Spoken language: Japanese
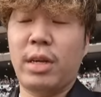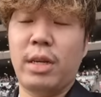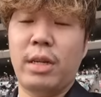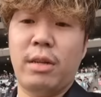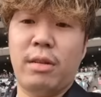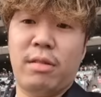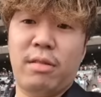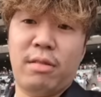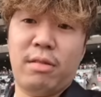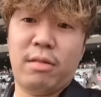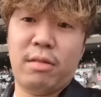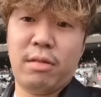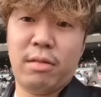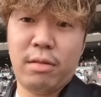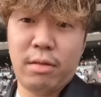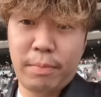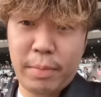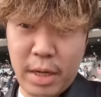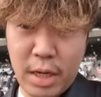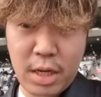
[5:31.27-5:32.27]
だけで
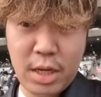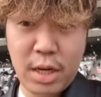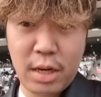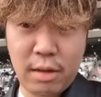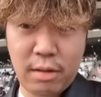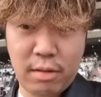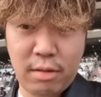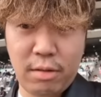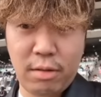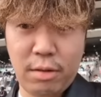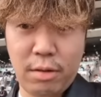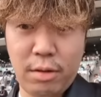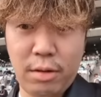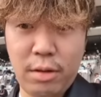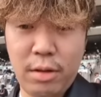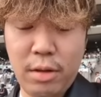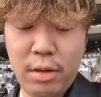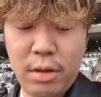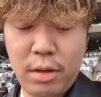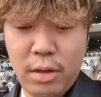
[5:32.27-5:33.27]
す
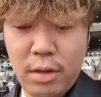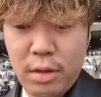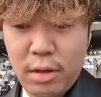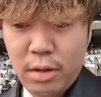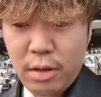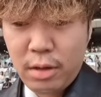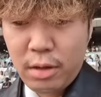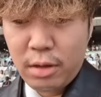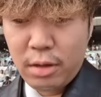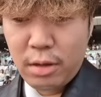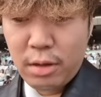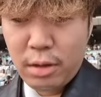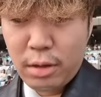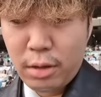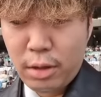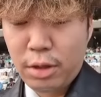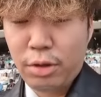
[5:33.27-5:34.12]
ペイシャエース